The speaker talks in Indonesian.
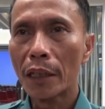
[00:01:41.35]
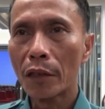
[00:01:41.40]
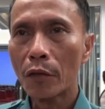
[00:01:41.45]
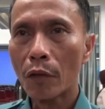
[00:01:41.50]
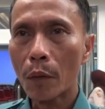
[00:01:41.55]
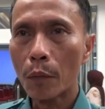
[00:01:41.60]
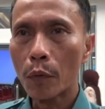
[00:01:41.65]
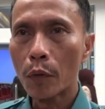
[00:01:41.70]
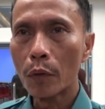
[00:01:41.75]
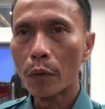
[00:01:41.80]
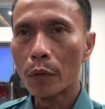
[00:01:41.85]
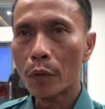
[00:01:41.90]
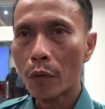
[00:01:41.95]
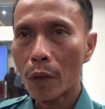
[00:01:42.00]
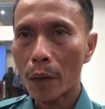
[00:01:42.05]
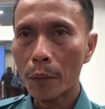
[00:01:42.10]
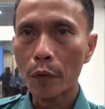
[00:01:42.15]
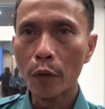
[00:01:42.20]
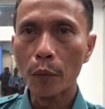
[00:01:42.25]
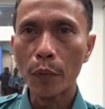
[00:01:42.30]
20
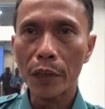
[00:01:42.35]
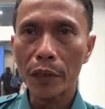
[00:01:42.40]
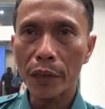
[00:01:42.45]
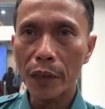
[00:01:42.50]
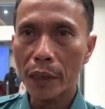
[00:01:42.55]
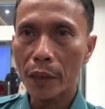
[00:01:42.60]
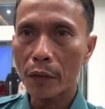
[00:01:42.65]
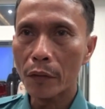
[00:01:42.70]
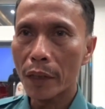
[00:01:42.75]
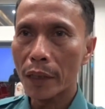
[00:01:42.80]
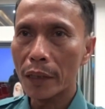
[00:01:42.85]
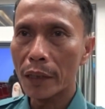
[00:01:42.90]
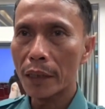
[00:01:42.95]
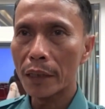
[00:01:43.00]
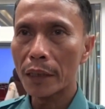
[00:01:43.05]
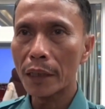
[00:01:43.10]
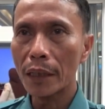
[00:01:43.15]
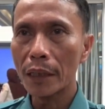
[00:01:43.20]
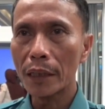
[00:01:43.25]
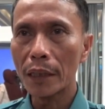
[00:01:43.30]
20 persen itu ada
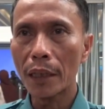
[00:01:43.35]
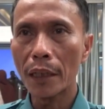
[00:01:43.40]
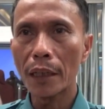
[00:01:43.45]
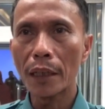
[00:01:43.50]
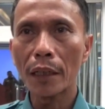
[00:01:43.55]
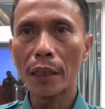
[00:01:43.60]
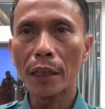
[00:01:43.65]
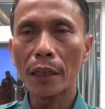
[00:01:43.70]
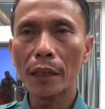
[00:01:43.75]
sekitar